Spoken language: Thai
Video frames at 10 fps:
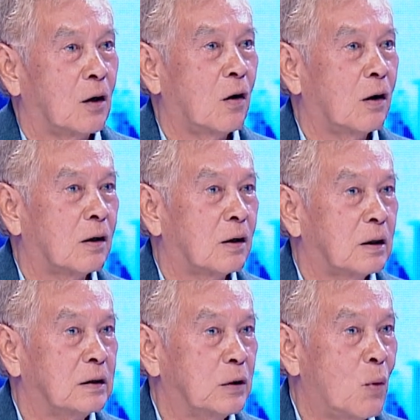ก็
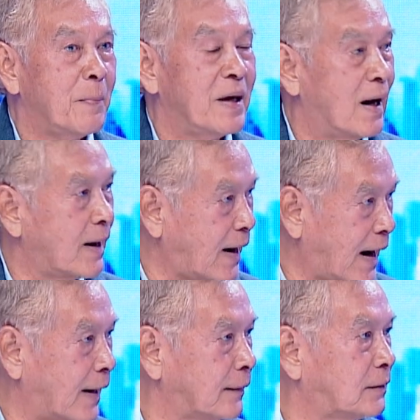หรือว่ามีอา
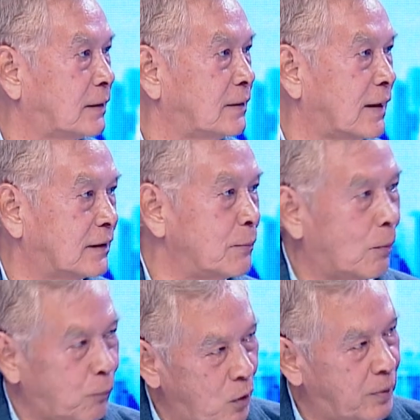การอย่างที่ผ
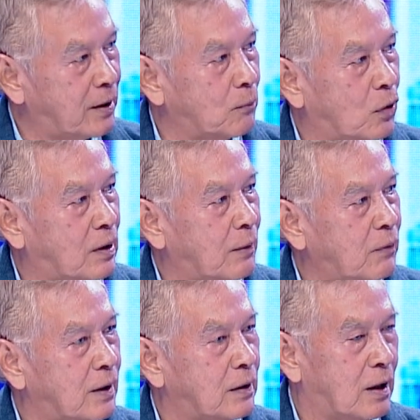มพูดไปทั้งหมดแล้วส
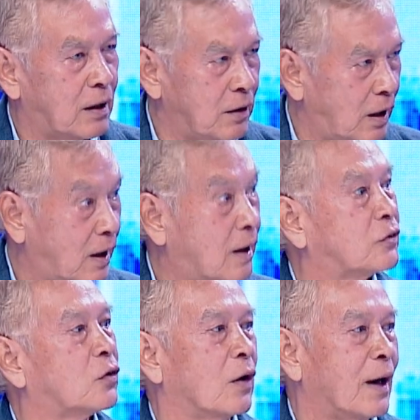องแคปซูล
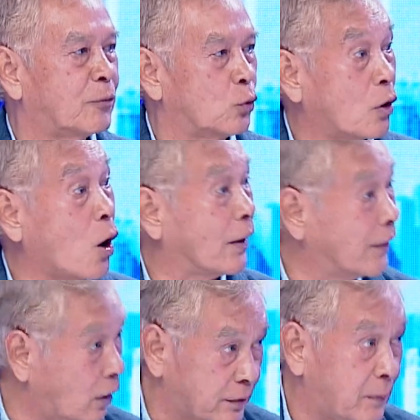สองแคปซูลก่อน
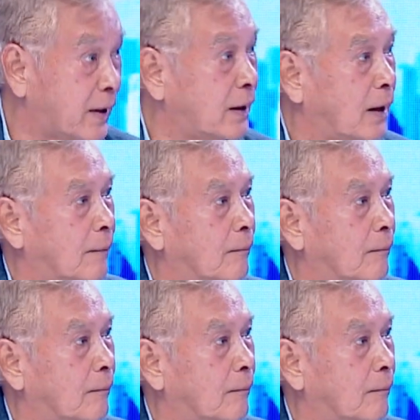นอนเท่านั้นเอง